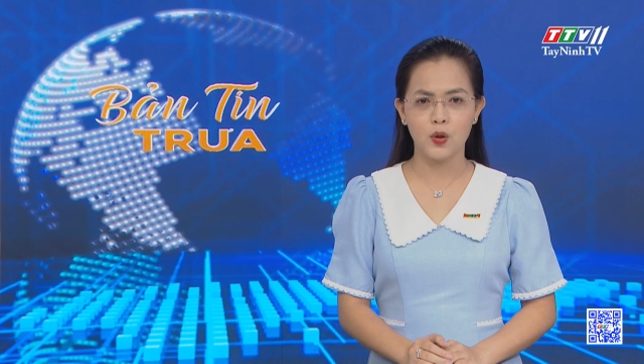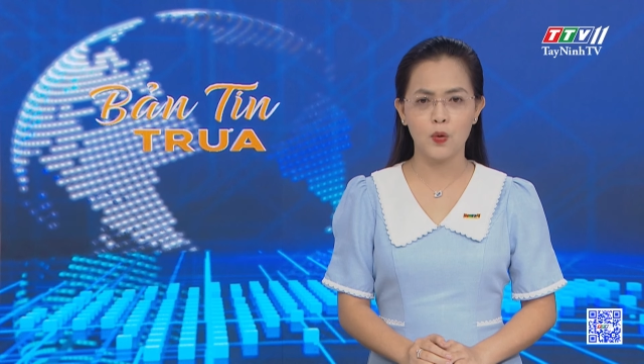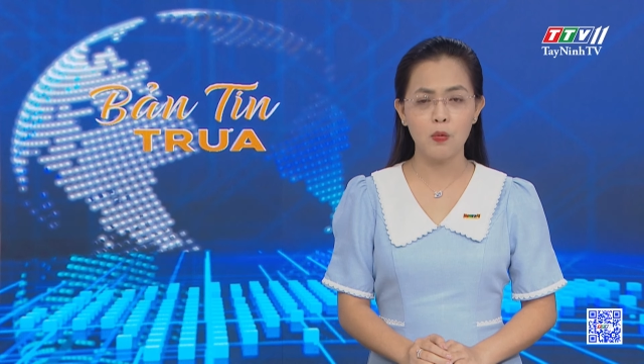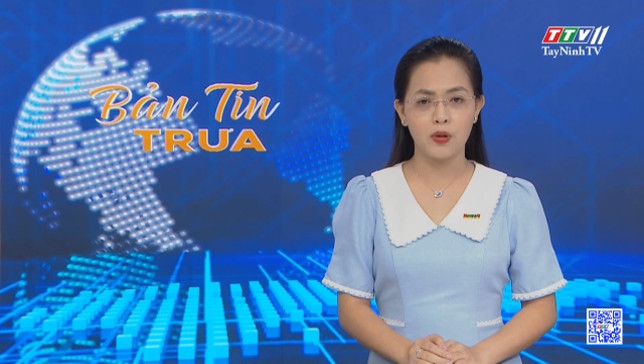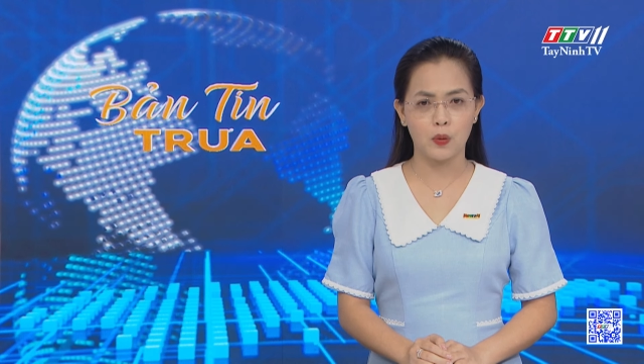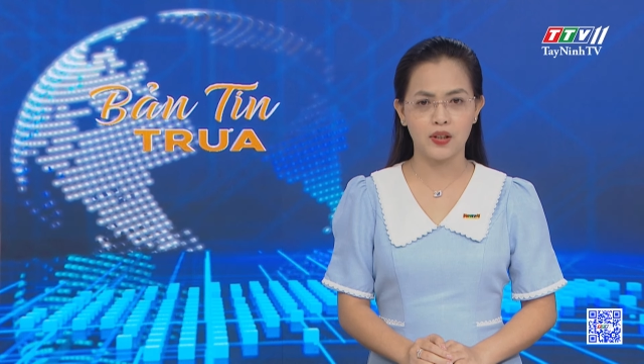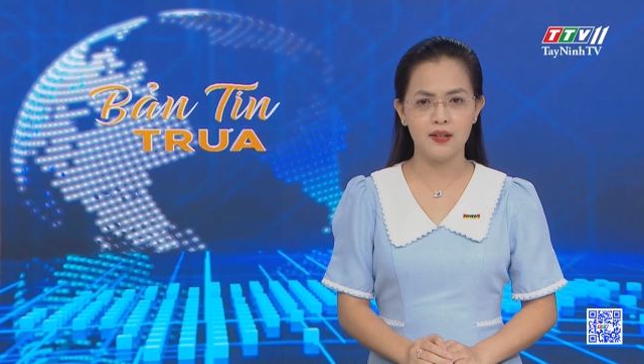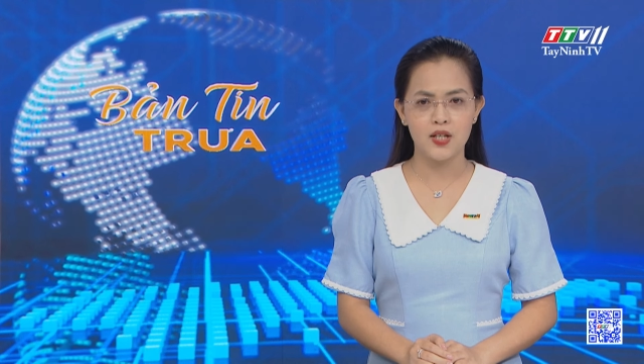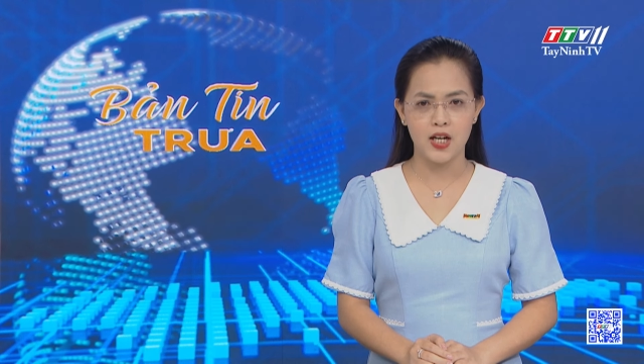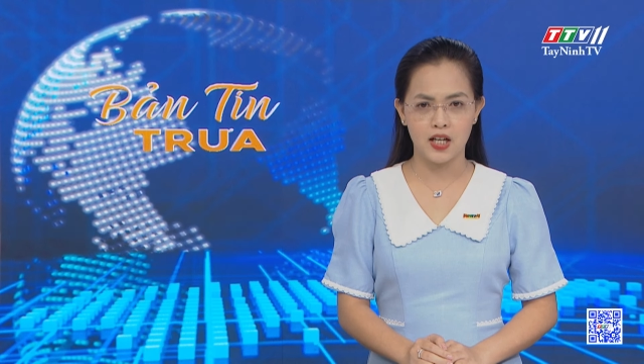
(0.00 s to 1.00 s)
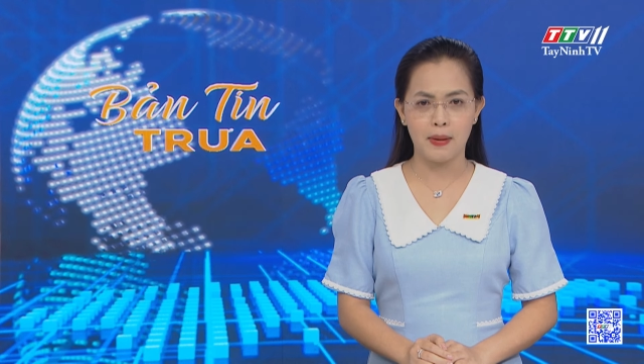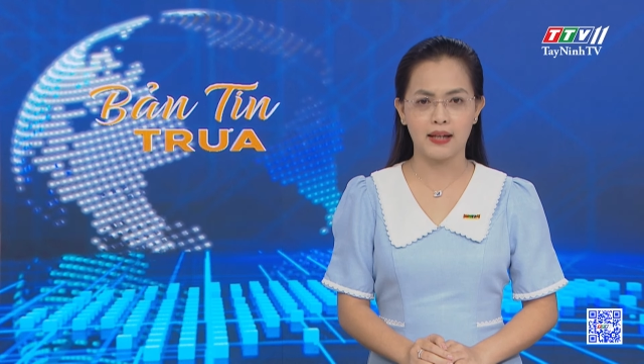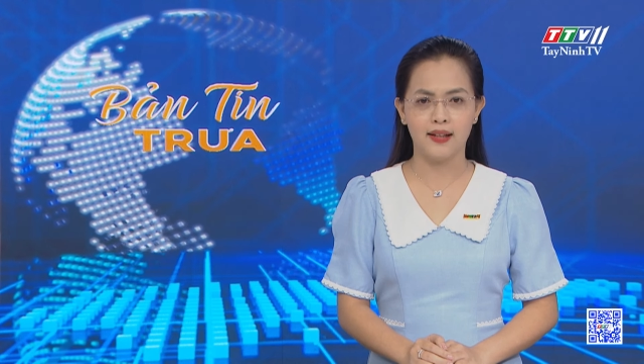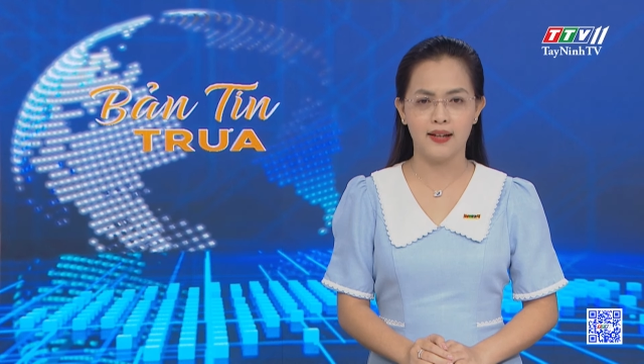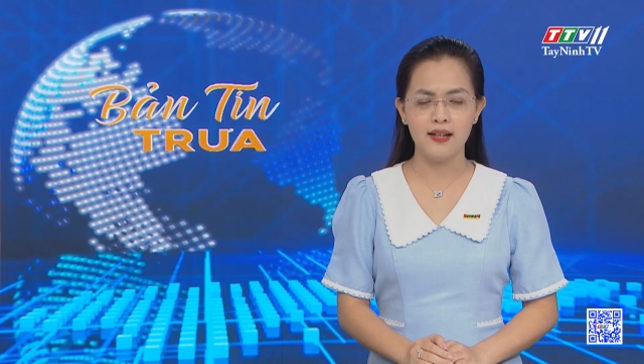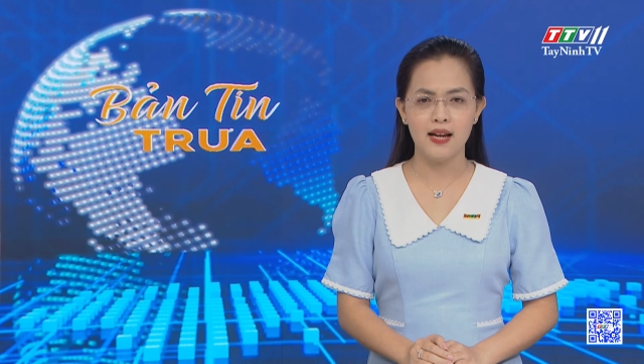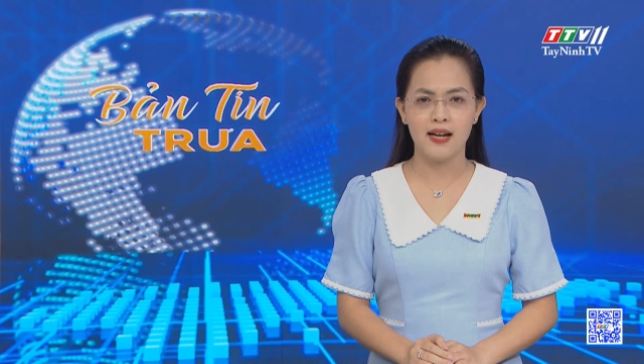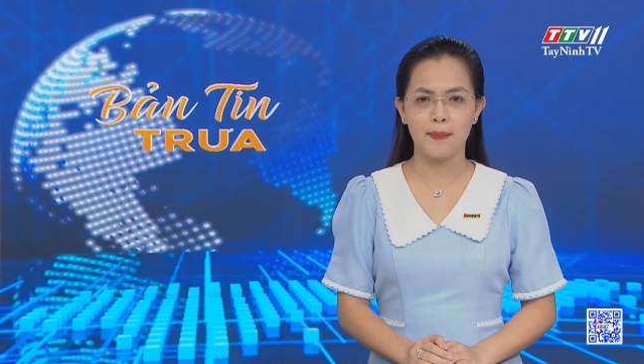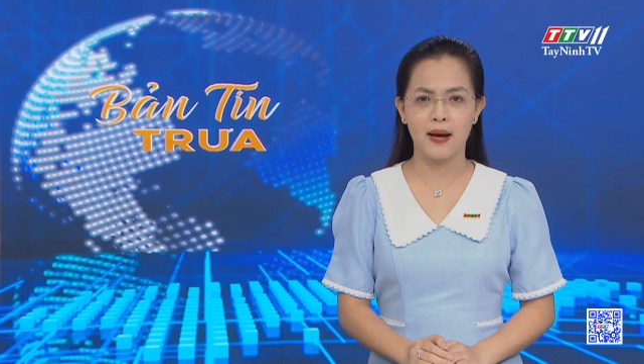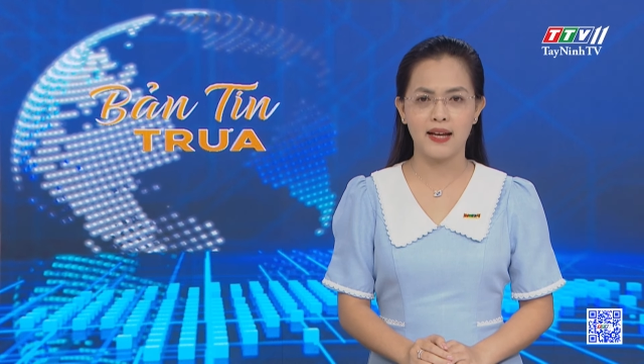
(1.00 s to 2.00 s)
thu hút đầu tư trên địa bàn tỉnh
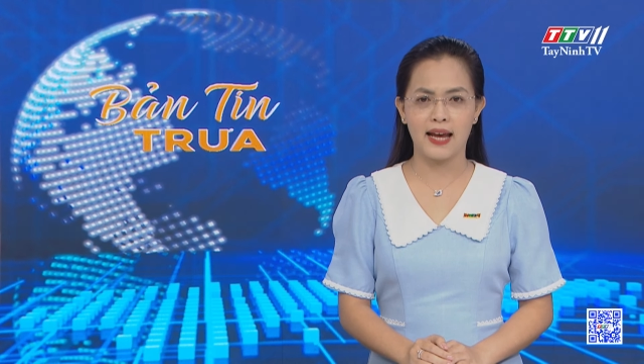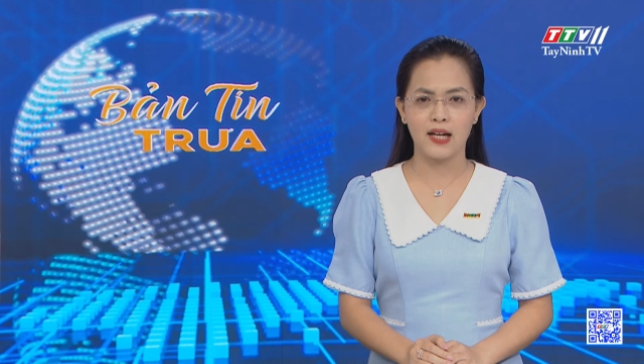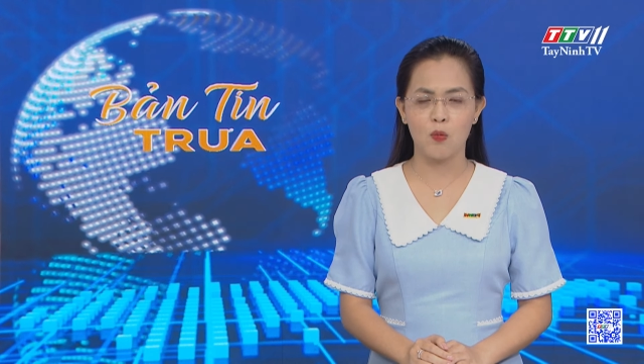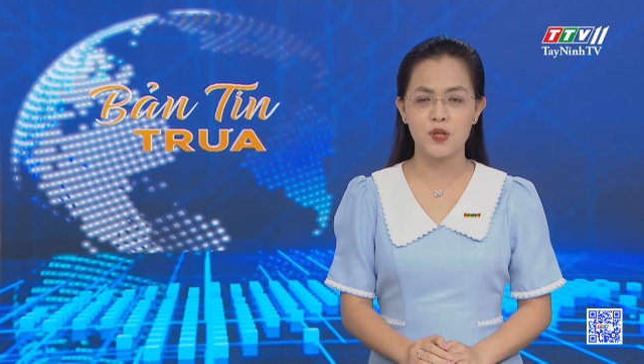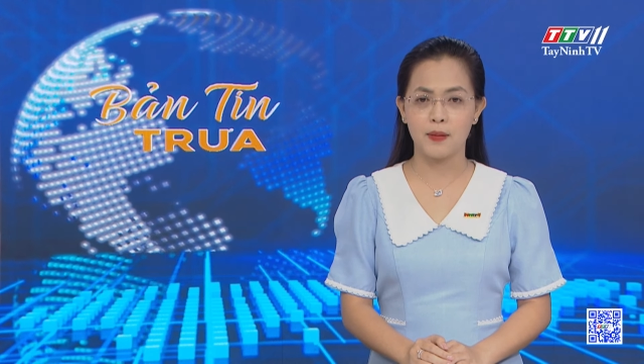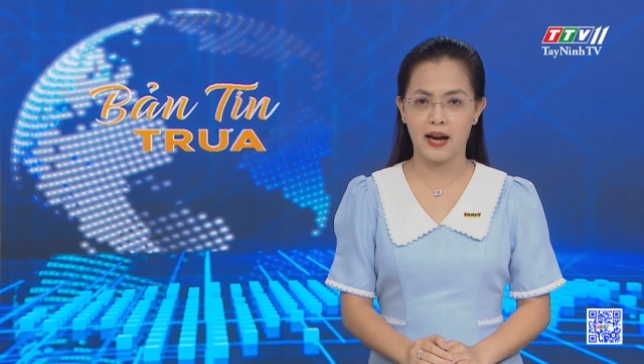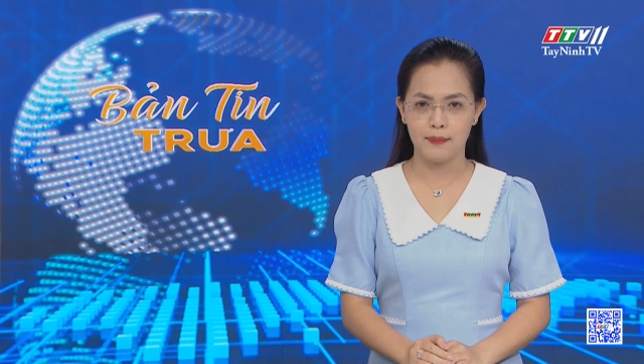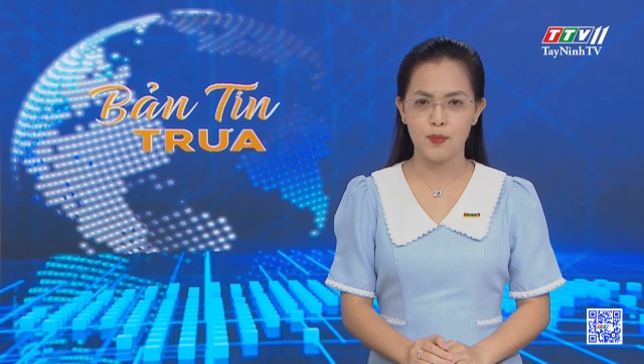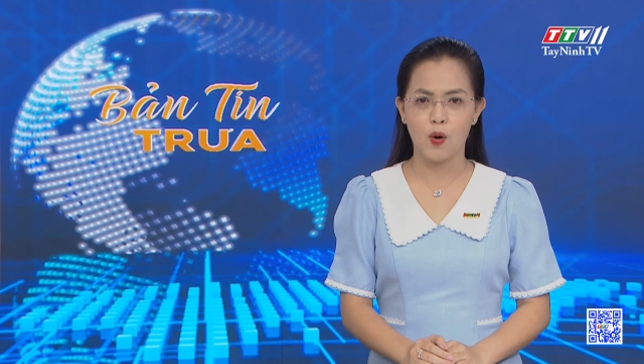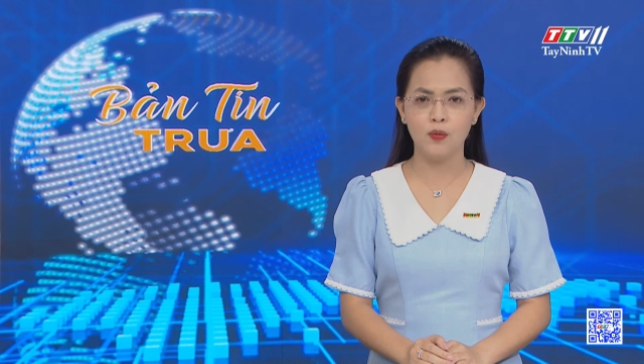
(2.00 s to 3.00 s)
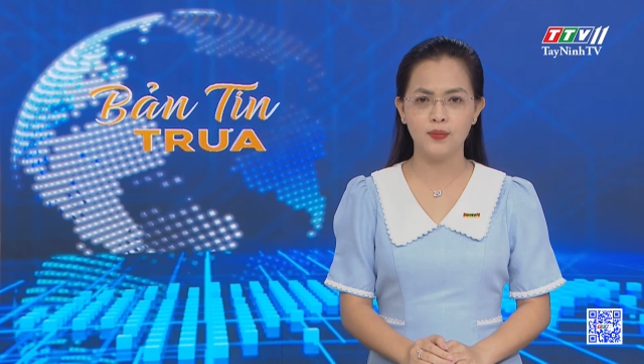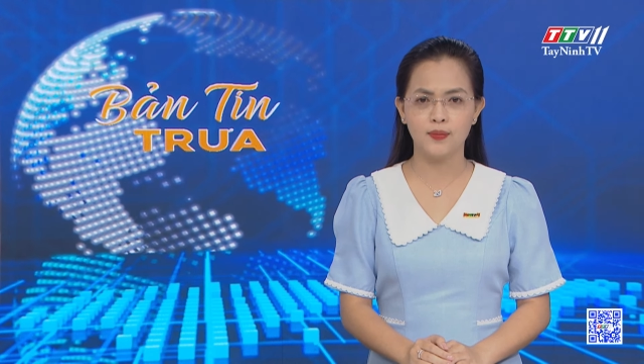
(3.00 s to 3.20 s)
năm hai nghìn không trăm hai mươi tư.